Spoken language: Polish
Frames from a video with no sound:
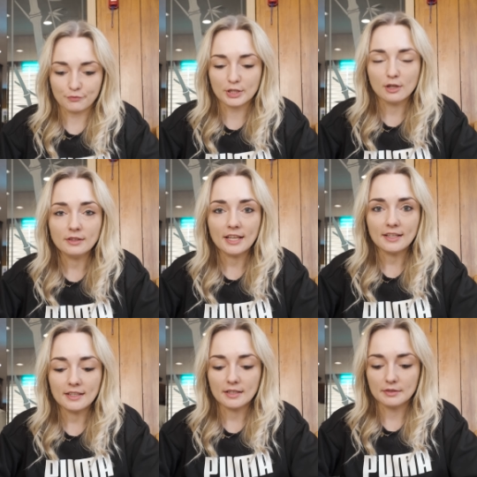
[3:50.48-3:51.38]
Wygląda,
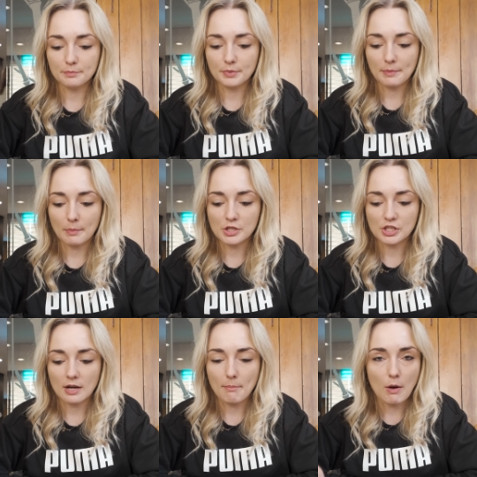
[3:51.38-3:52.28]
jak mam
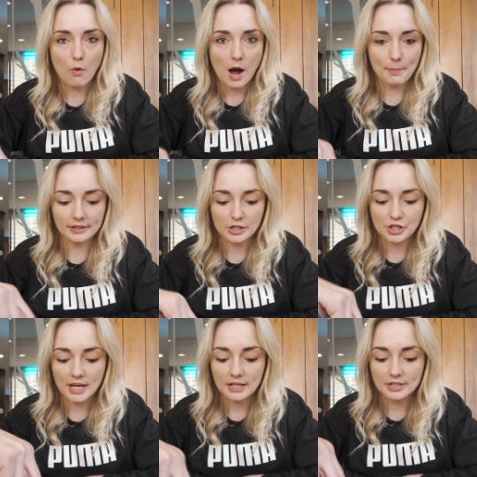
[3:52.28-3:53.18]
mało
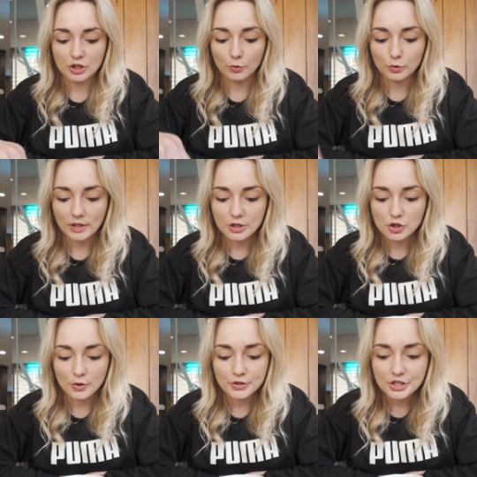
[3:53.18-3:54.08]
apetycznie. Są tutaj
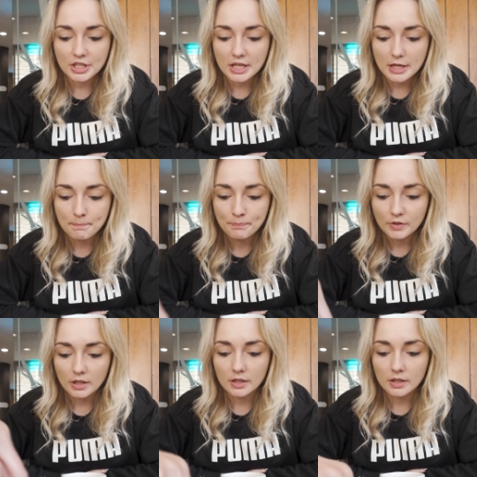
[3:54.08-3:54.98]
cząstki,
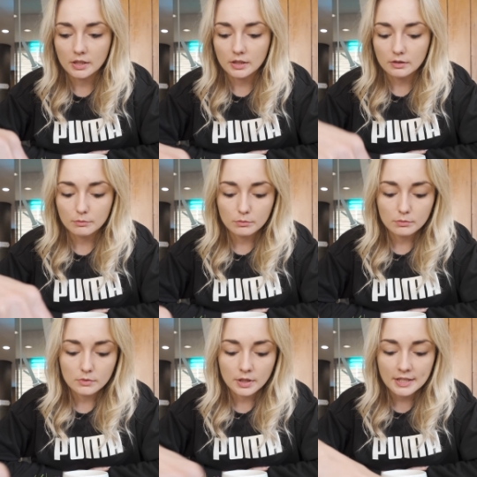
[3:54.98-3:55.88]

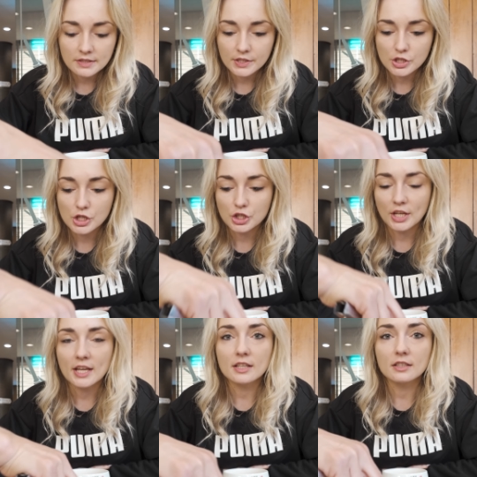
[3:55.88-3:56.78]
e, raz, dwa, trzy,
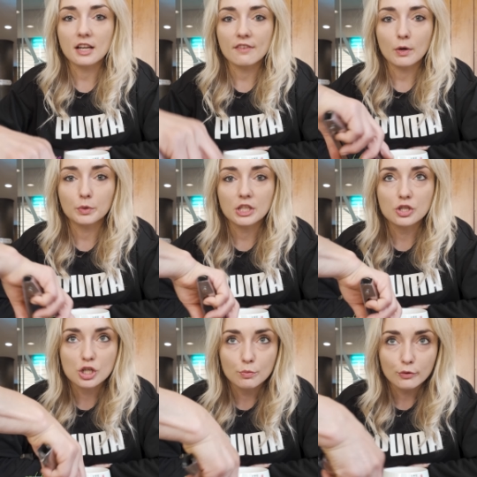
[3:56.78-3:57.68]
cztery kawałki
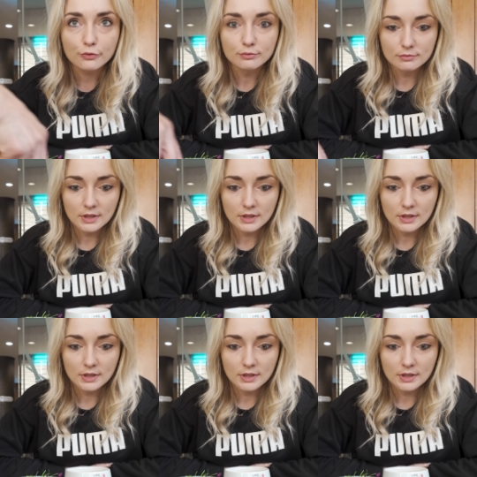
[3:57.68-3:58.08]
grzybów.